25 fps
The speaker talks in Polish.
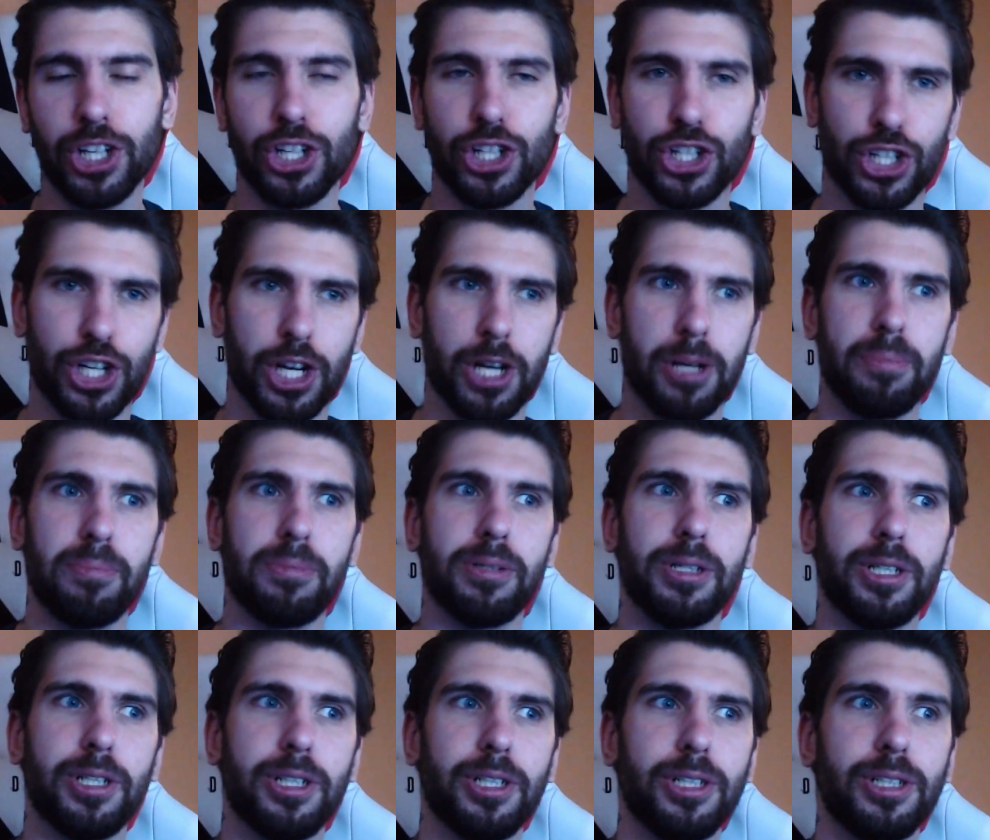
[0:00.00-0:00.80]

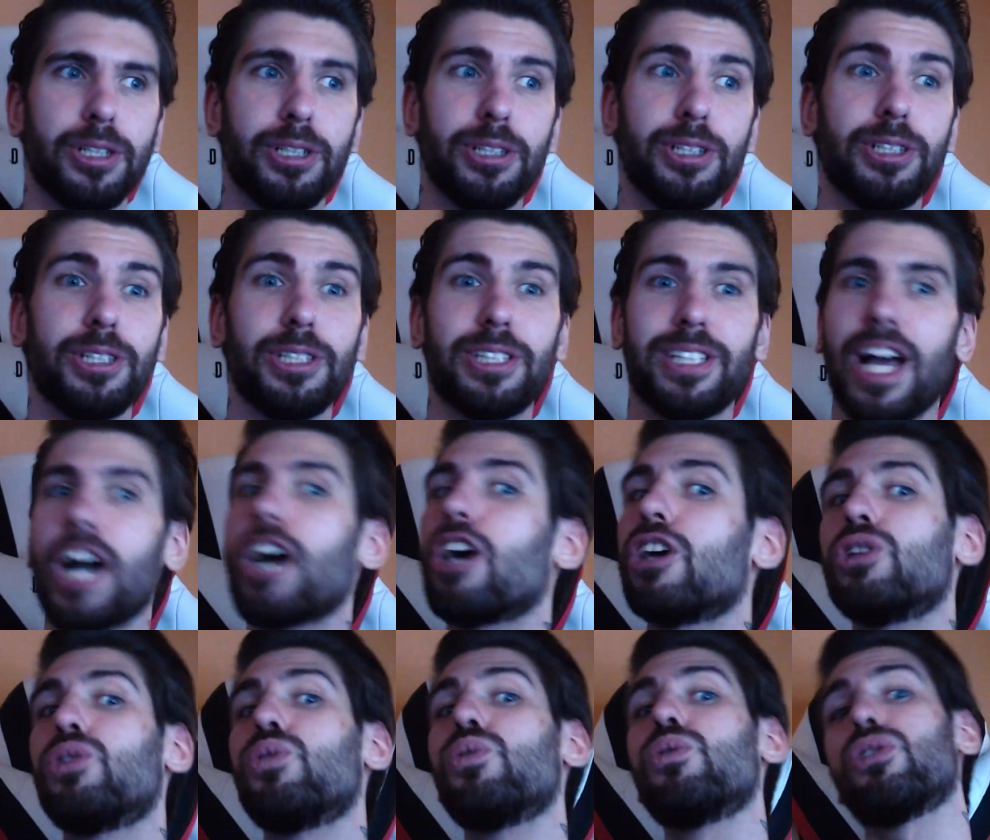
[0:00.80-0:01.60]
żeby
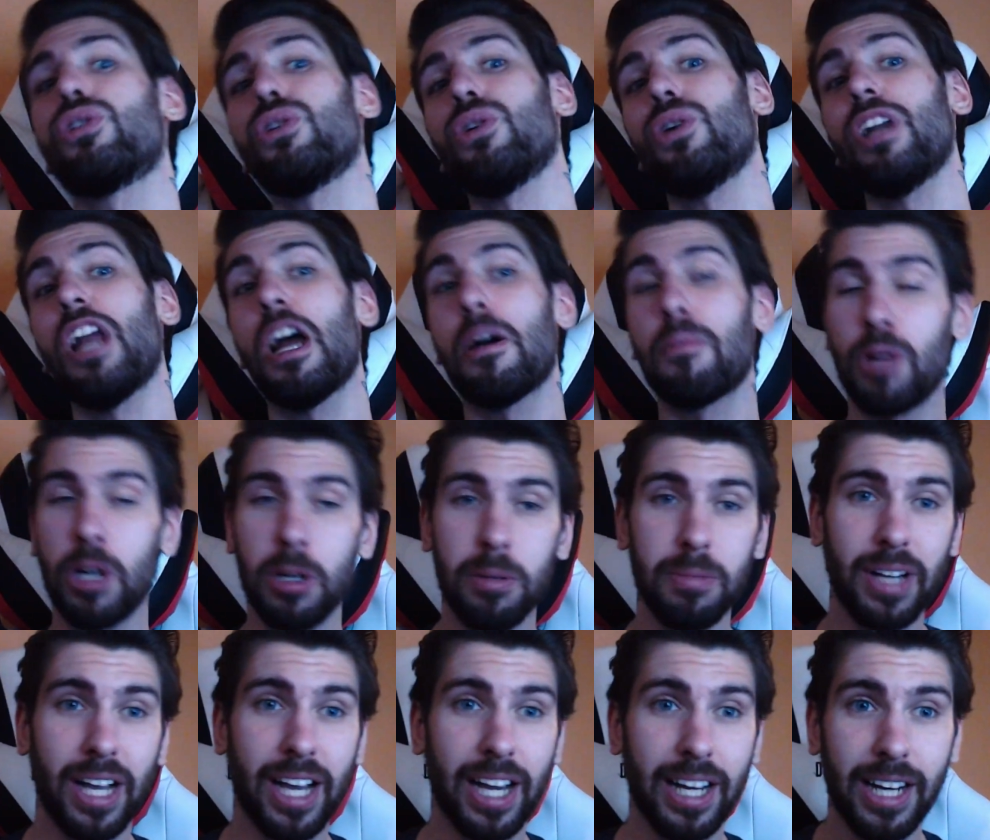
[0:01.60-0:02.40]
tak dużo na
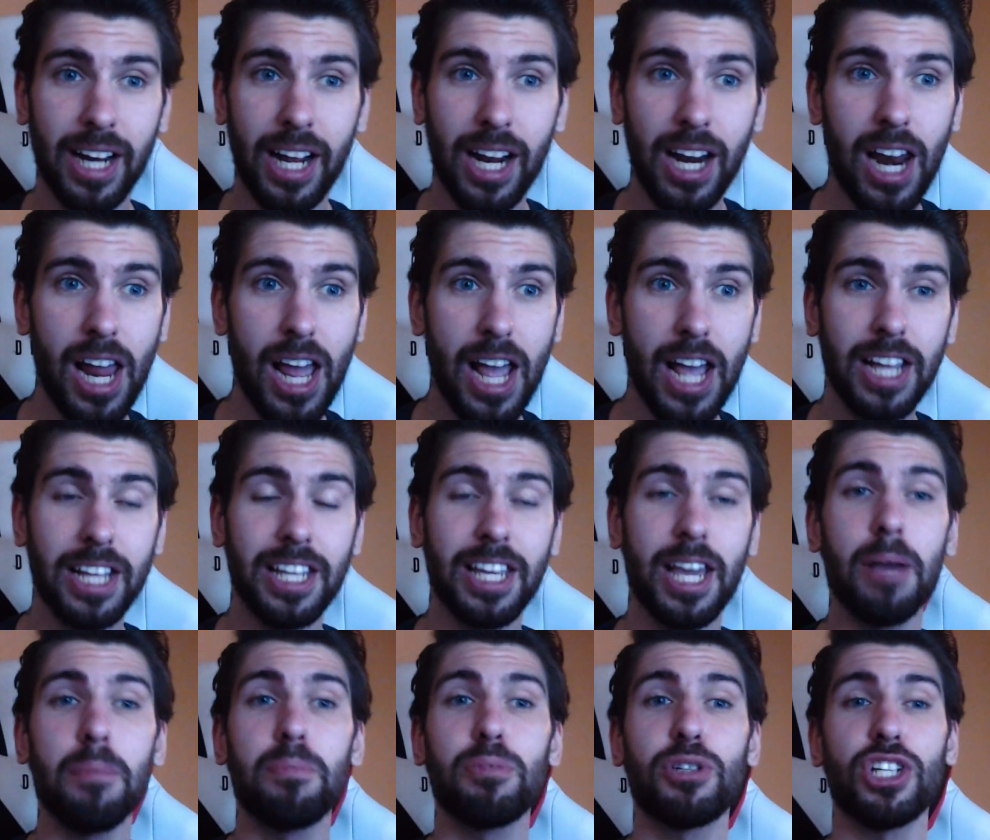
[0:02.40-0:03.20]
moim kanale
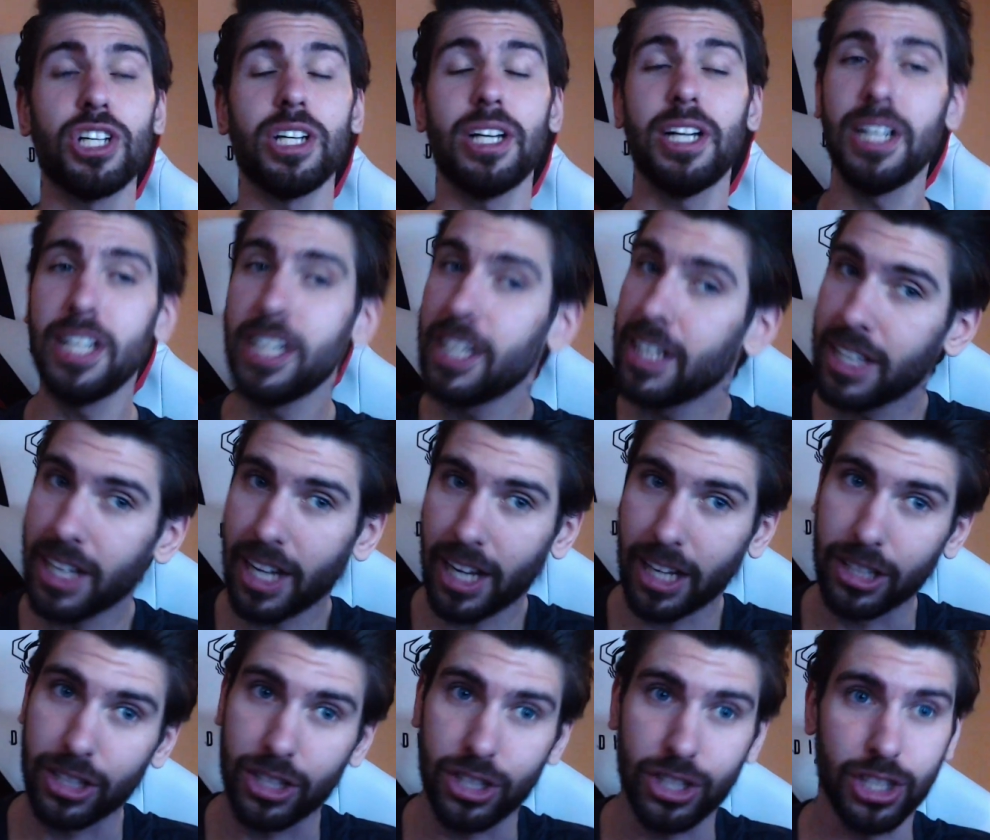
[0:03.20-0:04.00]
nie
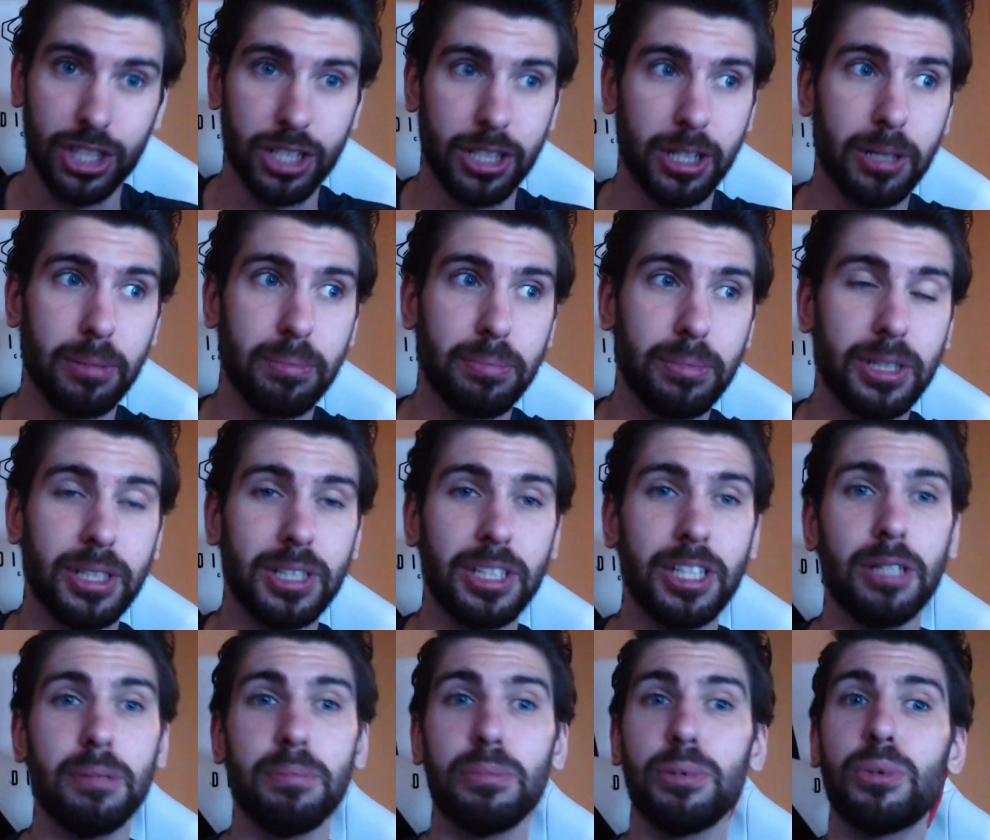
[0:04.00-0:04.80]
przeklinać, żeby
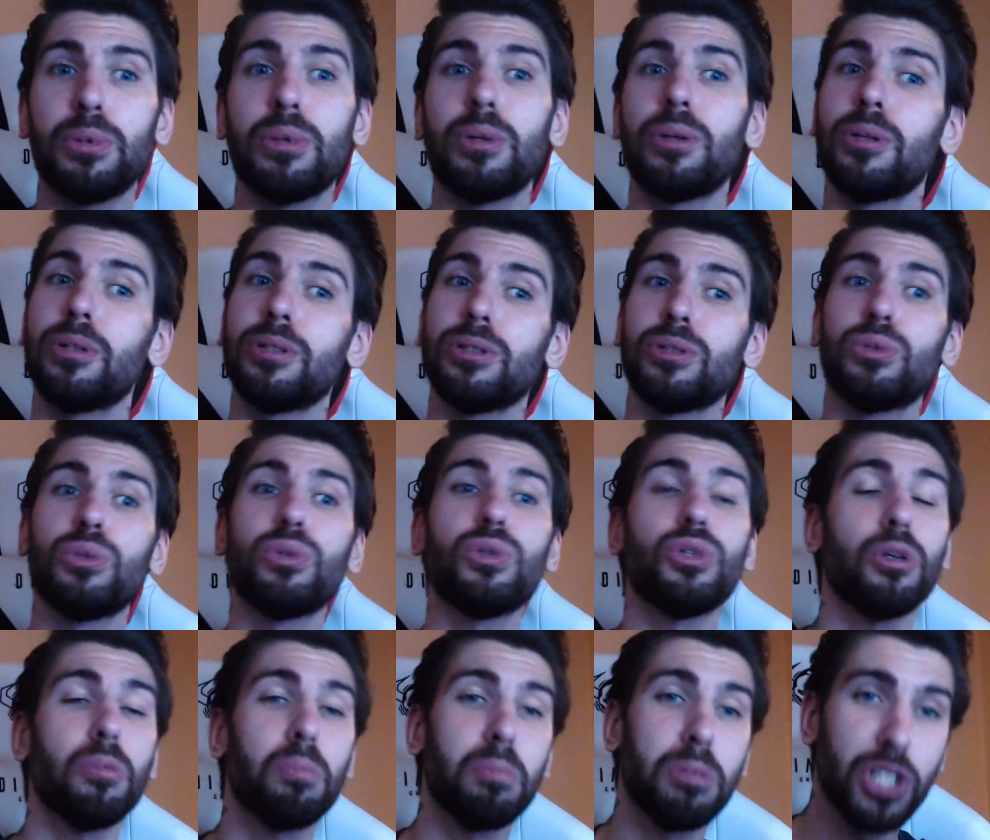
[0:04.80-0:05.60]
nie było
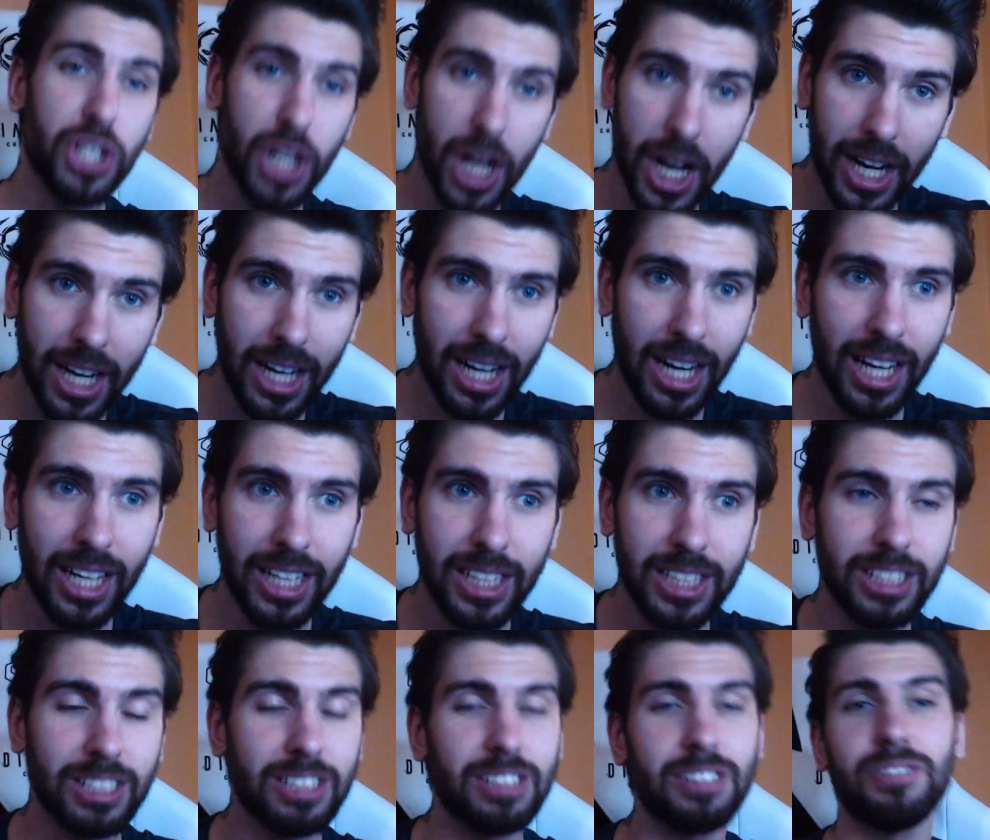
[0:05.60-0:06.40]
dużo
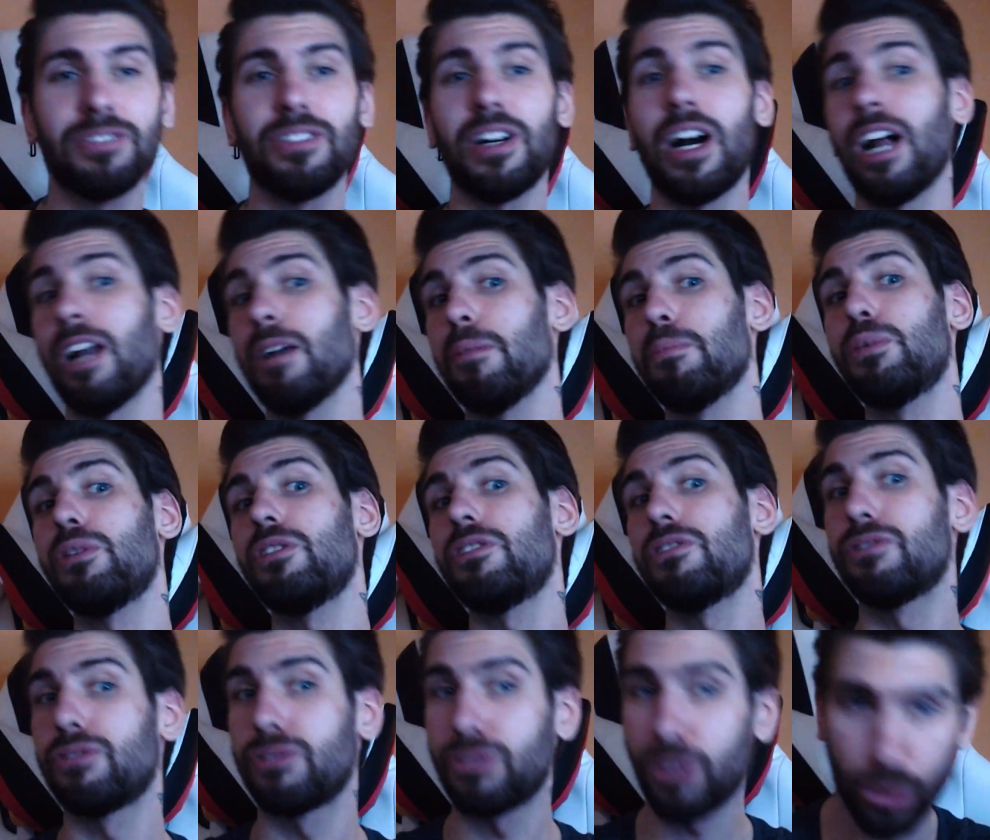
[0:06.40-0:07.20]
przekleństw albo
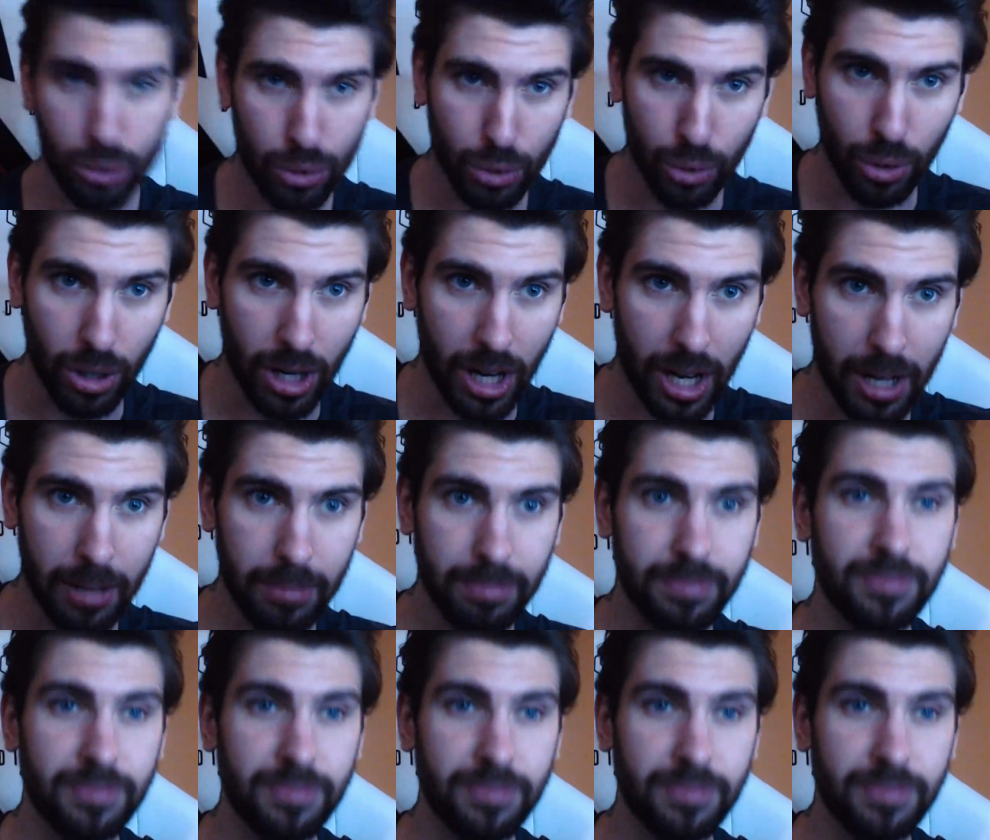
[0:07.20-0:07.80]
w ogóle.